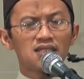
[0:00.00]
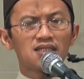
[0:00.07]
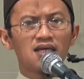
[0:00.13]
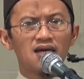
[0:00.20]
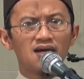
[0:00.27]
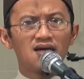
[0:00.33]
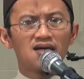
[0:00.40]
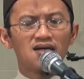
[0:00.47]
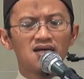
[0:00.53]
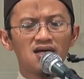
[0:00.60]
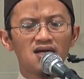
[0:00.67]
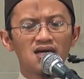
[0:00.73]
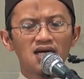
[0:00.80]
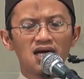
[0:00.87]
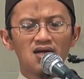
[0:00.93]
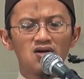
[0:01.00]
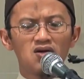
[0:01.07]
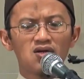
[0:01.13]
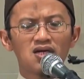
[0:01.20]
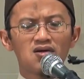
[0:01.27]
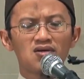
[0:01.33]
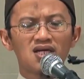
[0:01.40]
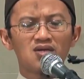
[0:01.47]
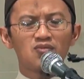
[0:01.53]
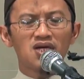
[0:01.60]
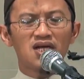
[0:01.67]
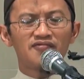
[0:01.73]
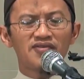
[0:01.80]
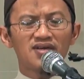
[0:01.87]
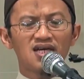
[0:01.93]
ya Kalau orang-orang
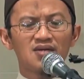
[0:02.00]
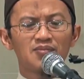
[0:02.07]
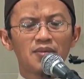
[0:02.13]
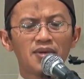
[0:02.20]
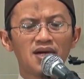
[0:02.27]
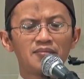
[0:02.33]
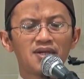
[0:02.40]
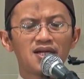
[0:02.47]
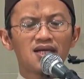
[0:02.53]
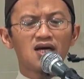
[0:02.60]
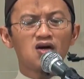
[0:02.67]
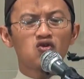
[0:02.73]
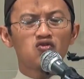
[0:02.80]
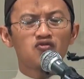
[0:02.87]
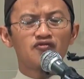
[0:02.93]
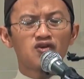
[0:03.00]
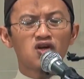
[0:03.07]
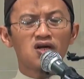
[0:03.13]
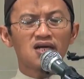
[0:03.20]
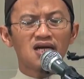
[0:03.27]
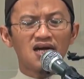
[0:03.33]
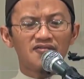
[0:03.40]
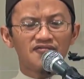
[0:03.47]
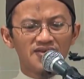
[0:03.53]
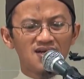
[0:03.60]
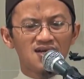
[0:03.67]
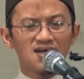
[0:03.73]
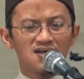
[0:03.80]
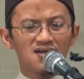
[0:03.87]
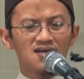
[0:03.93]
munafik kan memang mereka kufron
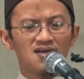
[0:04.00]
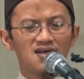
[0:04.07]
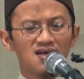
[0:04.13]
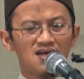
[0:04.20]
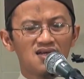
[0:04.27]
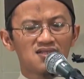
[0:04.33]
kafir kan